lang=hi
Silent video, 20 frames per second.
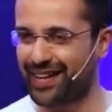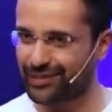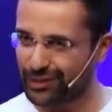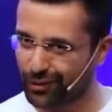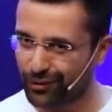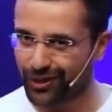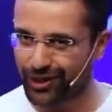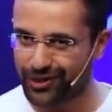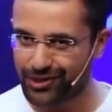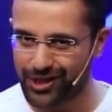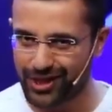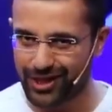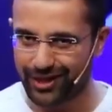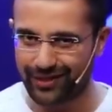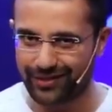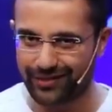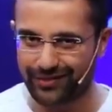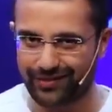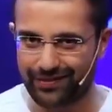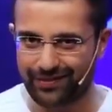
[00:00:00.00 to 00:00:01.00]
ऐसा होना
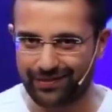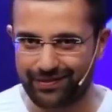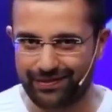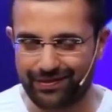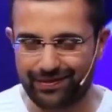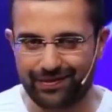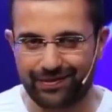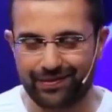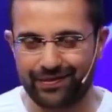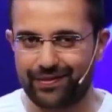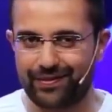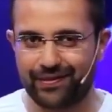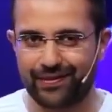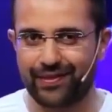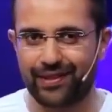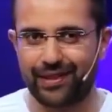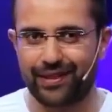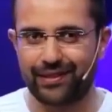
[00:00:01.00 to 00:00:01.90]
चाहिए